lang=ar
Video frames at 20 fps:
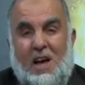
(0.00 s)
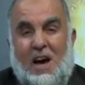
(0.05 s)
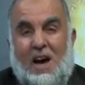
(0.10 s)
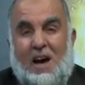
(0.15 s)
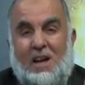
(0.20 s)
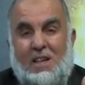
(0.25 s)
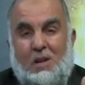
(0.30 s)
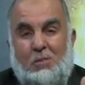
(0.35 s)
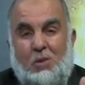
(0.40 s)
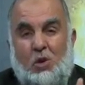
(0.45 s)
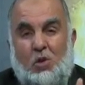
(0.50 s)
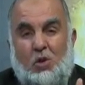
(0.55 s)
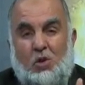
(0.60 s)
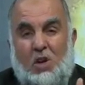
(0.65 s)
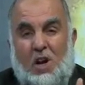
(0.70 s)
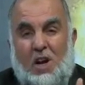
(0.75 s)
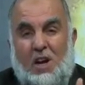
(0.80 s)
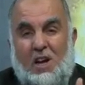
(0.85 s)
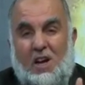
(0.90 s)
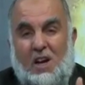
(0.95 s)
عدم
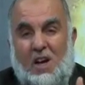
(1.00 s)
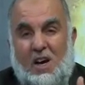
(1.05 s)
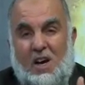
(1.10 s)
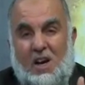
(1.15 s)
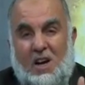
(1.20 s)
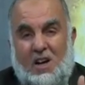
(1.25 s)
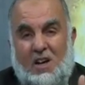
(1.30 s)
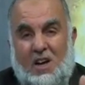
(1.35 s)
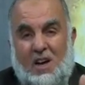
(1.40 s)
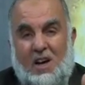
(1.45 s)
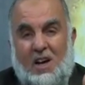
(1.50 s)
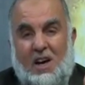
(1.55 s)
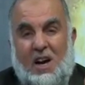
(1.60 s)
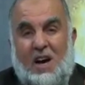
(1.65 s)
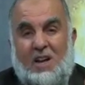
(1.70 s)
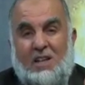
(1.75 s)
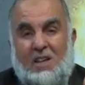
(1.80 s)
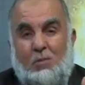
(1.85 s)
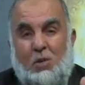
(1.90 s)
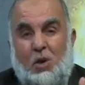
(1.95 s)
القدرة على الحركة
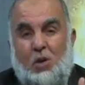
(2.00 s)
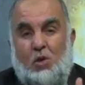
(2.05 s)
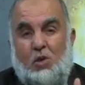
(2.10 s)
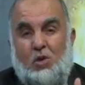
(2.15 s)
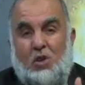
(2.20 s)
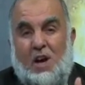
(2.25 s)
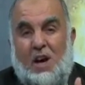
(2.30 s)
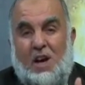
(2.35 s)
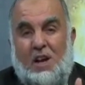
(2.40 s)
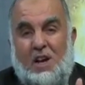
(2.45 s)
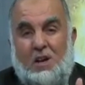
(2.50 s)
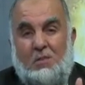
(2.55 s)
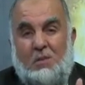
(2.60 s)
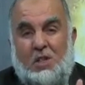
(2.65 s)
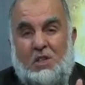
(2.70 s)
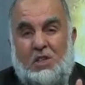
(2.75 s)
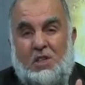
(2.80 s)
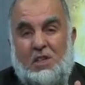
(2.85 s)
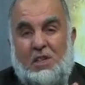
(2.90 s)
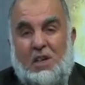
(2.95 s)
عدم القدرة على
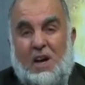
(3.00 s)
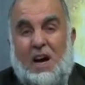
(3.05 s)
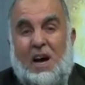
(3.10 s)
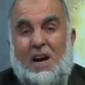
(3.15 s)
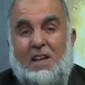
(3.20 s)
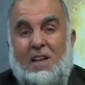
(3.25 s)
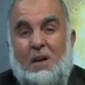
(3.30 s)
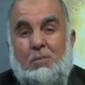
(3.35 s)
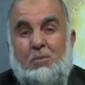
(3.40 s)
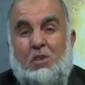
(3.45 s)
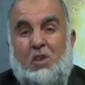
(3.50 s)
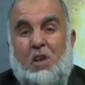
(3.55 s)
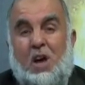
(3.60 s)
المشي عدم